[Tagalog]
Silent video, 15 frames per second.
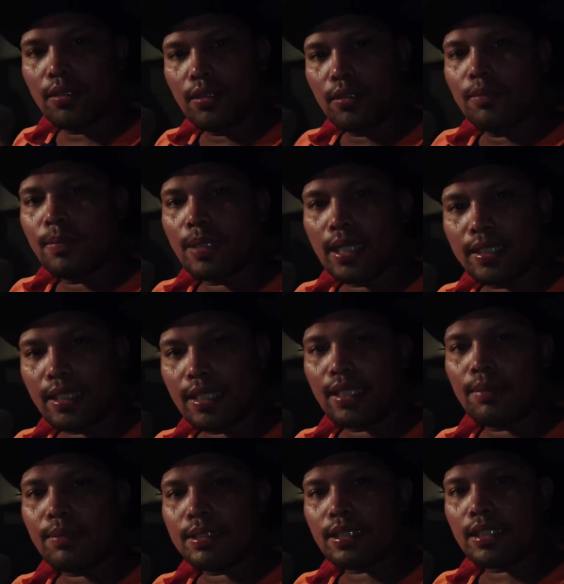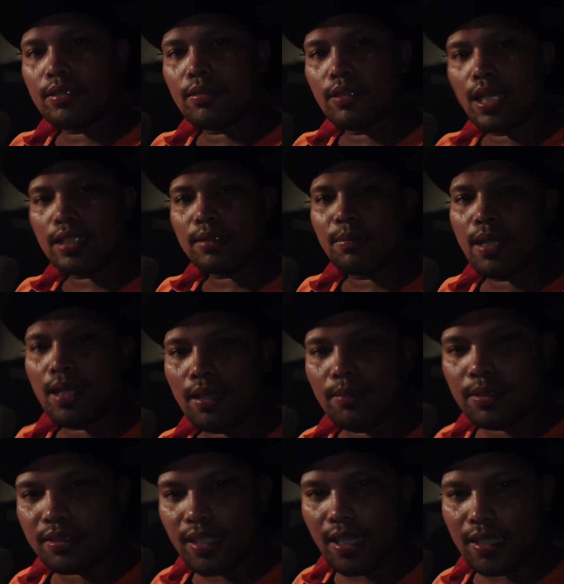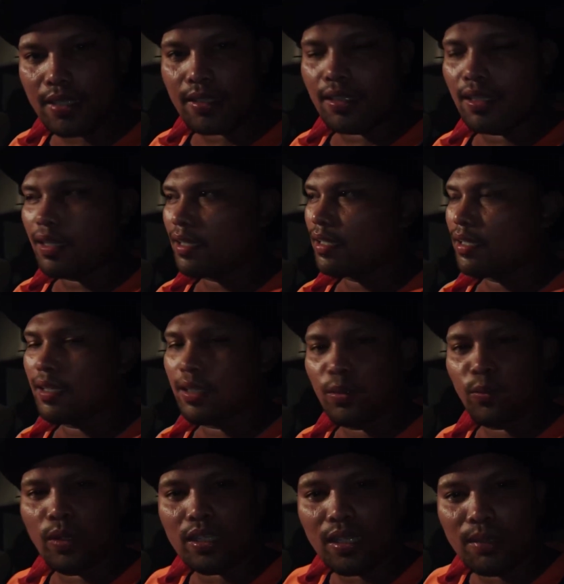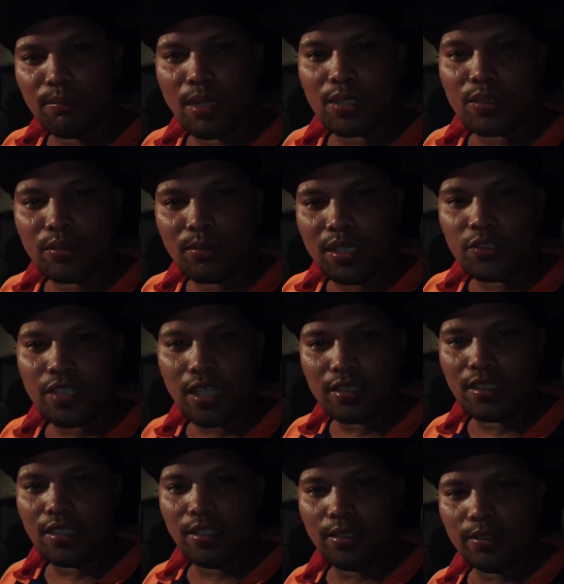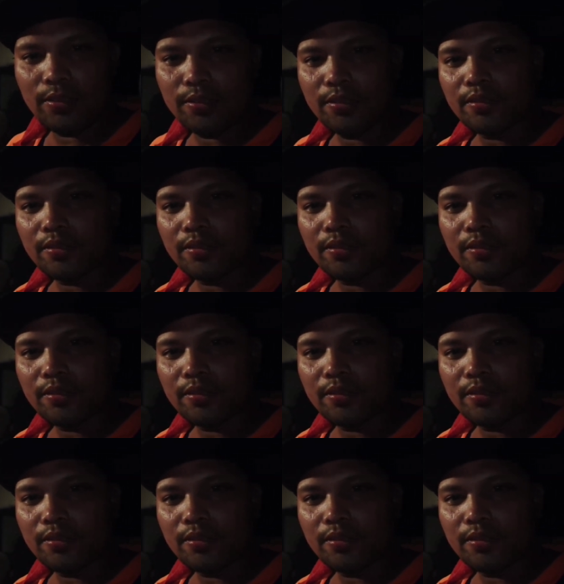So, magandang gabi sa inyong lahat mga kabisdak. Uh, welcome back to my channel. No?